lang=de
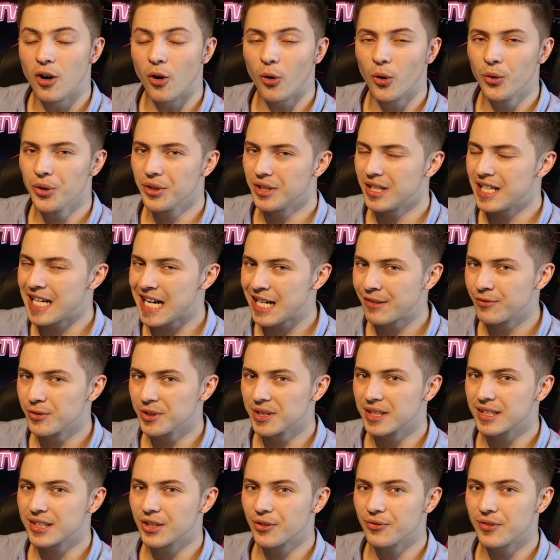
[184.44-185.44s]
und der
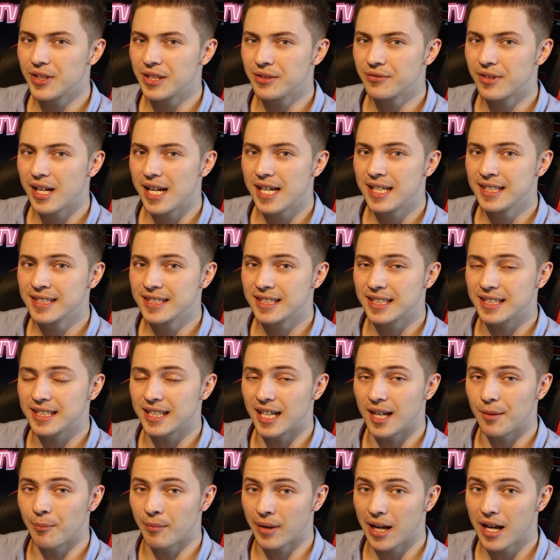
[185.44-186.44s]
wird es auf jeden Fall in
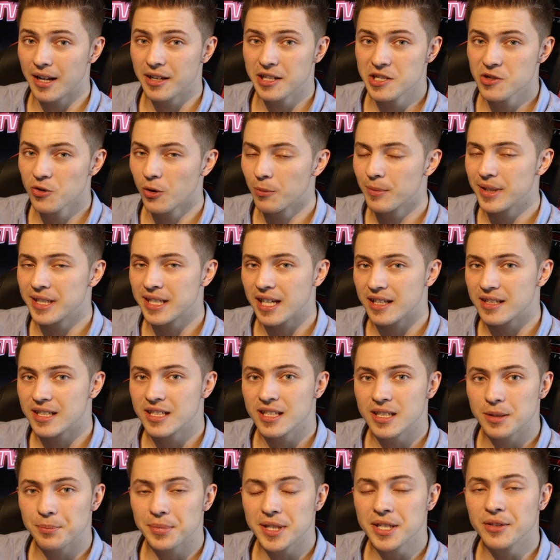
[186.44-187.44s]
sich haben. Ja, nicht nur mit der
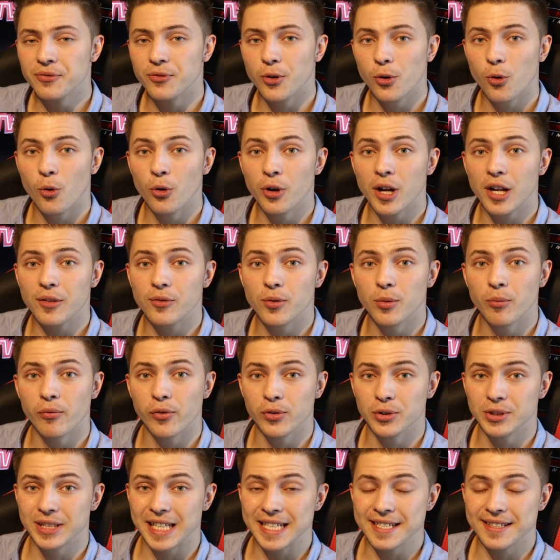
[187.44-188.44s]
TDP von
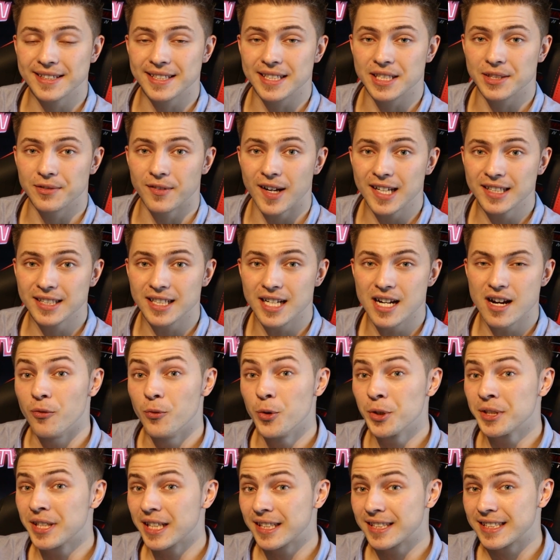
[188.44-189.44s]
165 Watt
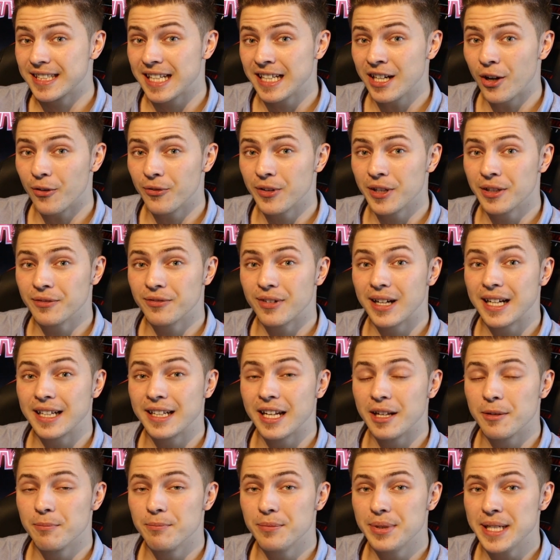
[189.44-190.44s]
wird das Ding auf jeden Fall
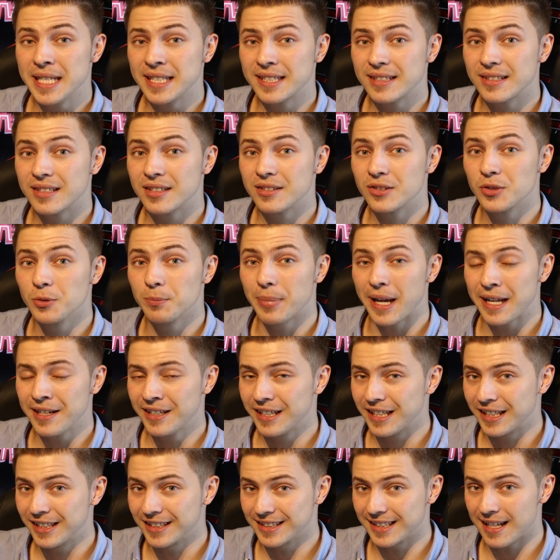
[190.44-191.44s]
ein Biest zu
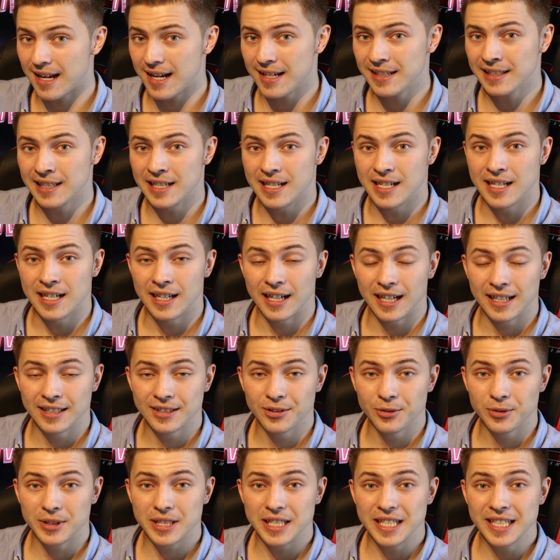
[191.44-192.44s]
bändigen sein.
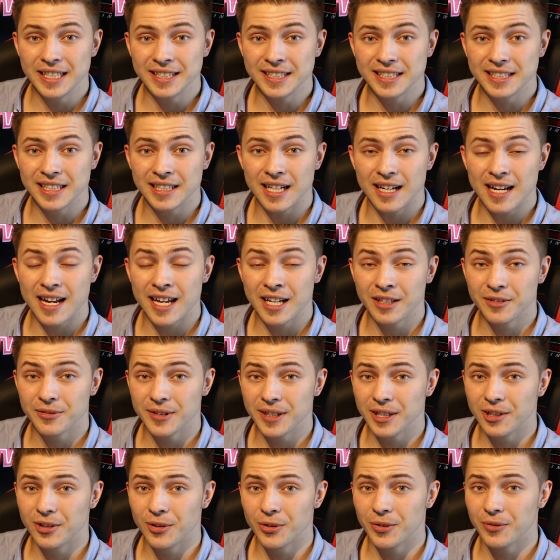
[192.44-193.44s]
Also die
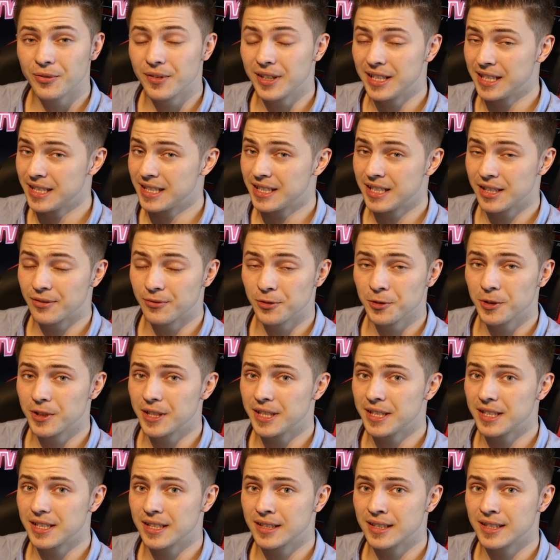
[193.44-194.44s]
Hitzeentwicklung will ich hier
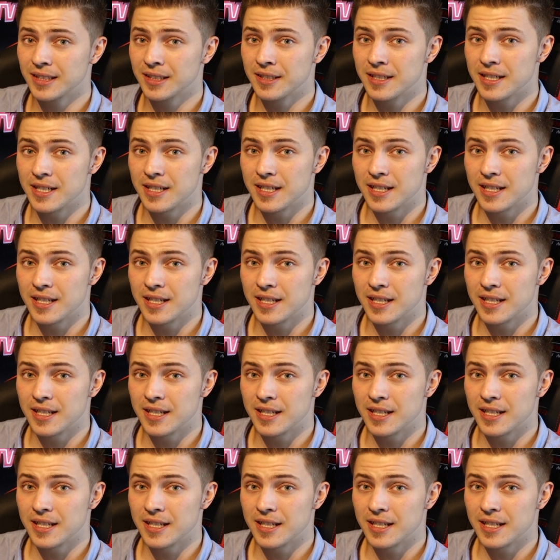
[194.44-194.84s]
wirklich äh,